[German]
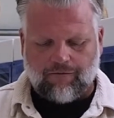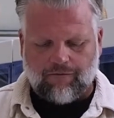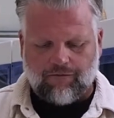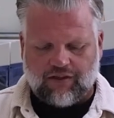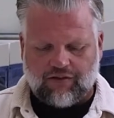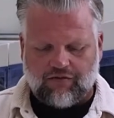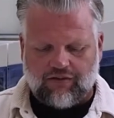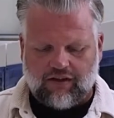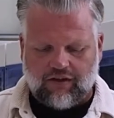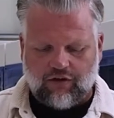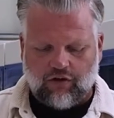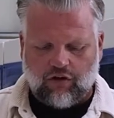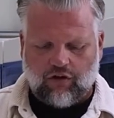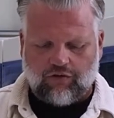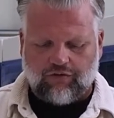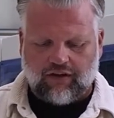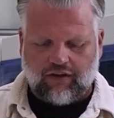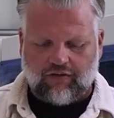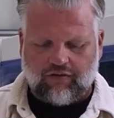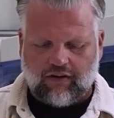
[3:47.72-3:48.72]
Ich will Ihnen noch
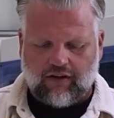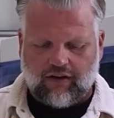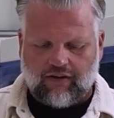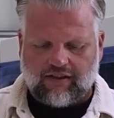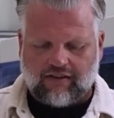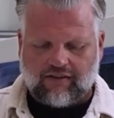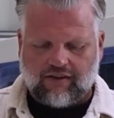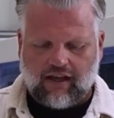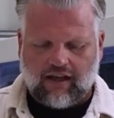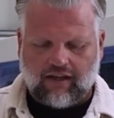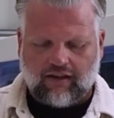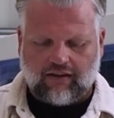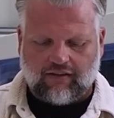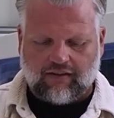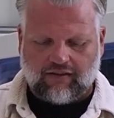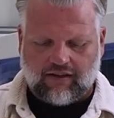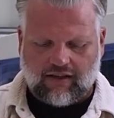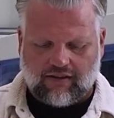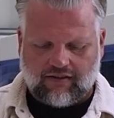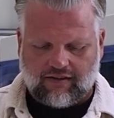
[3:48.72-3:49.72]
auf jeden Fall
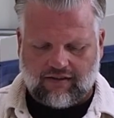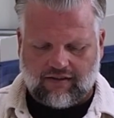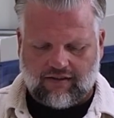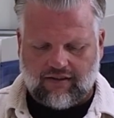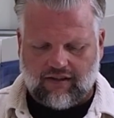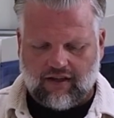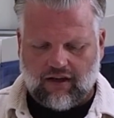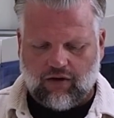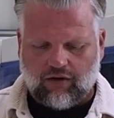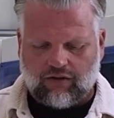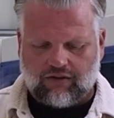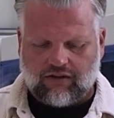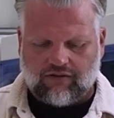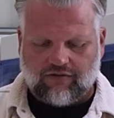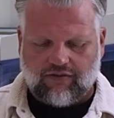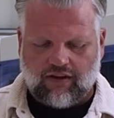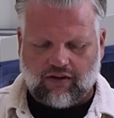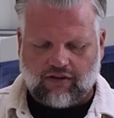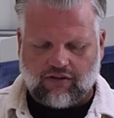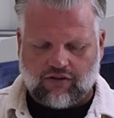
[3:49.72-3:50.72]
zeigen, dass Sie hier auch
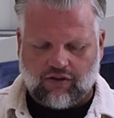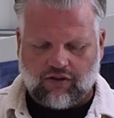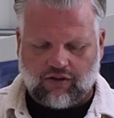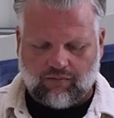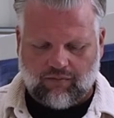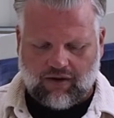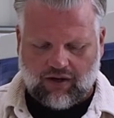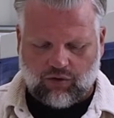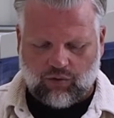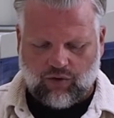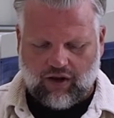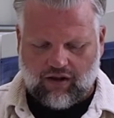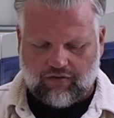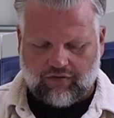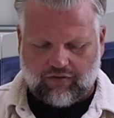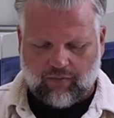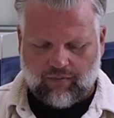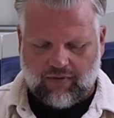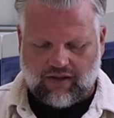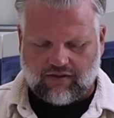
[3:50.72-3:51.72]
das Werkzeug manuell
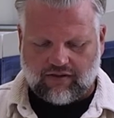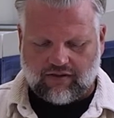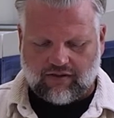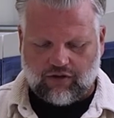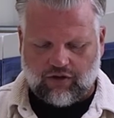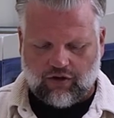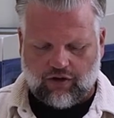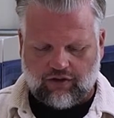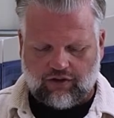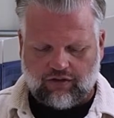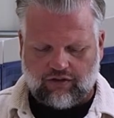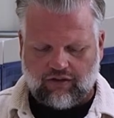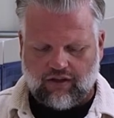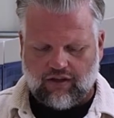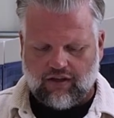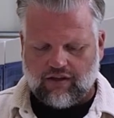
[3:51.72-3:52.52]
vermessen können.